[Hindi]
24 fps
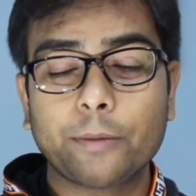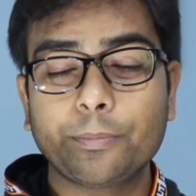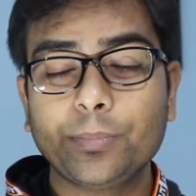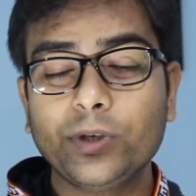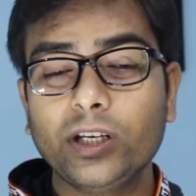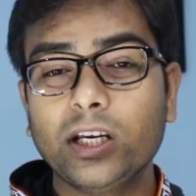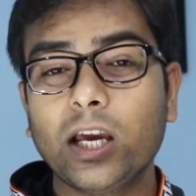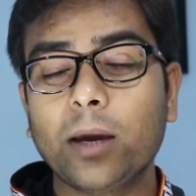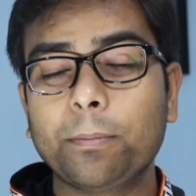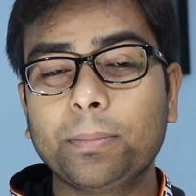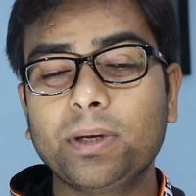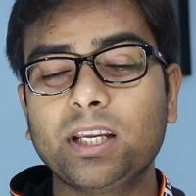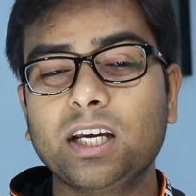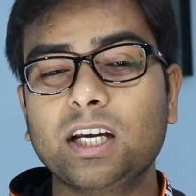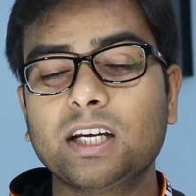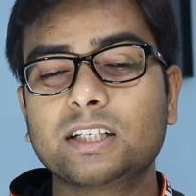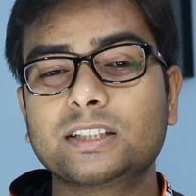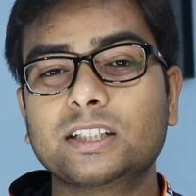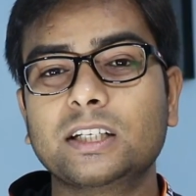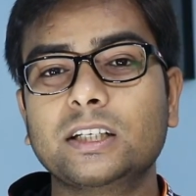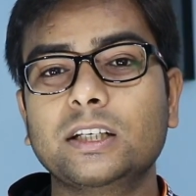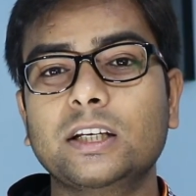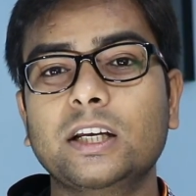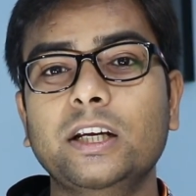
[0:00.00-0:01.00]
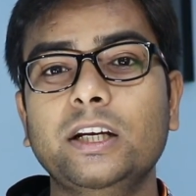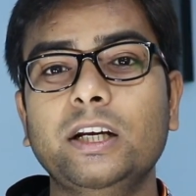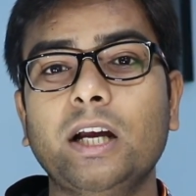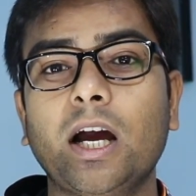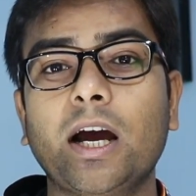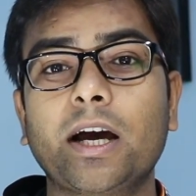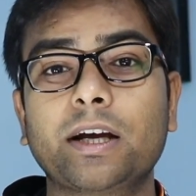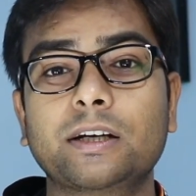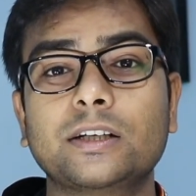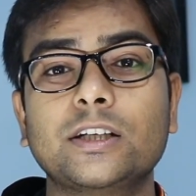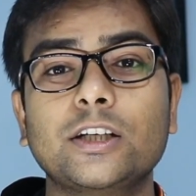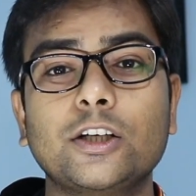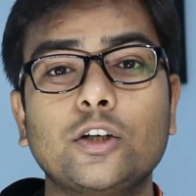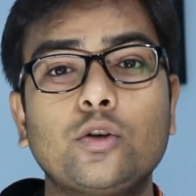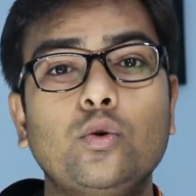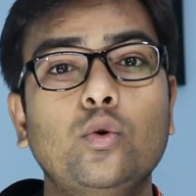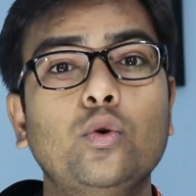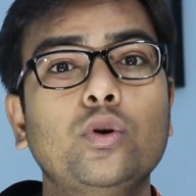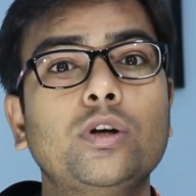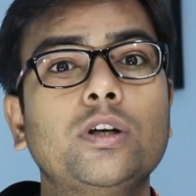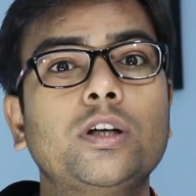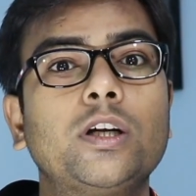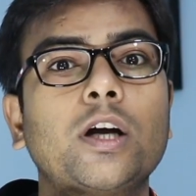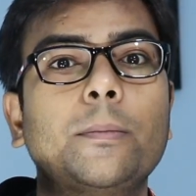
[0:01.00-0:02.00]
अपनी एप्लीकेशन की अर्निंग
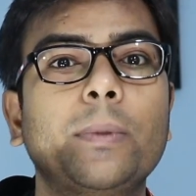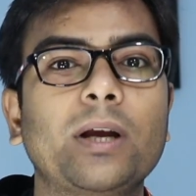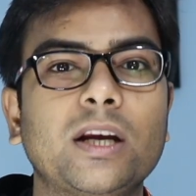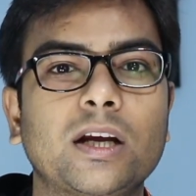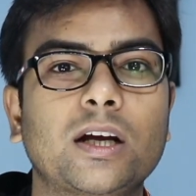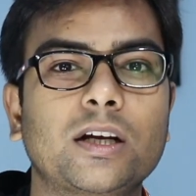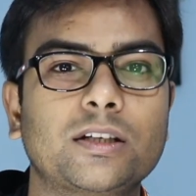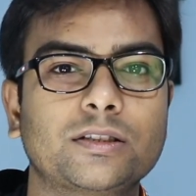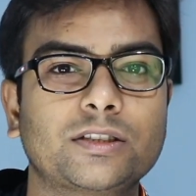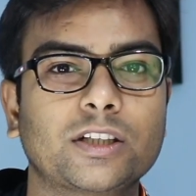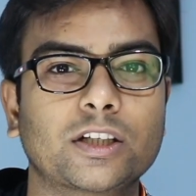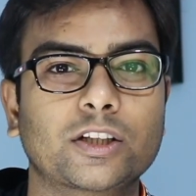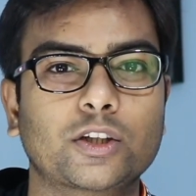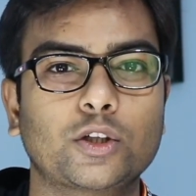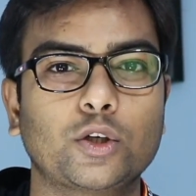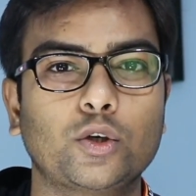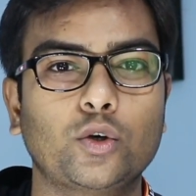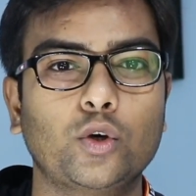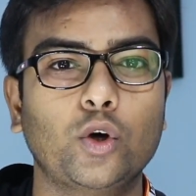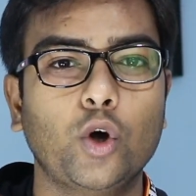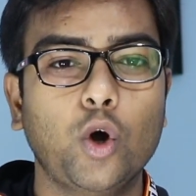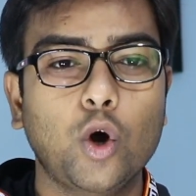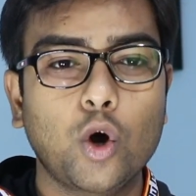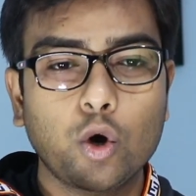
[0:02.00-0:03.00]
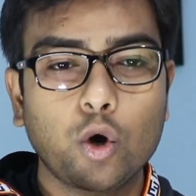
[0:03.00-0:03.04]
को डबल कर सकते हो